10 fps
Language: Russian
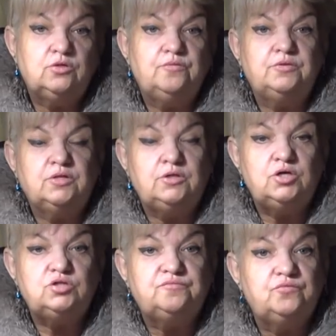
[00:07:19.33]

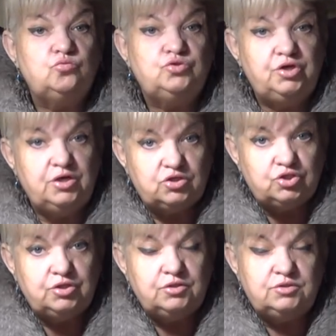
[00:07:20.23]
Надеюсь, вы
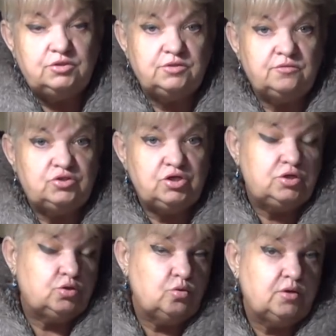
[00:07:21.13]
удержитесь и совершите
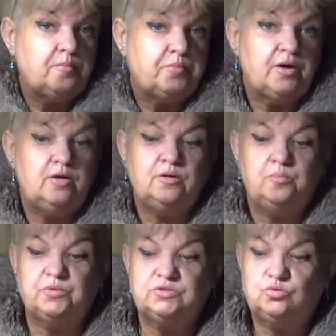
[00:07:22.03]
только правильный
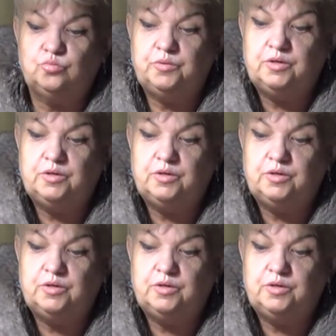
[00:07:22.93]
поступок.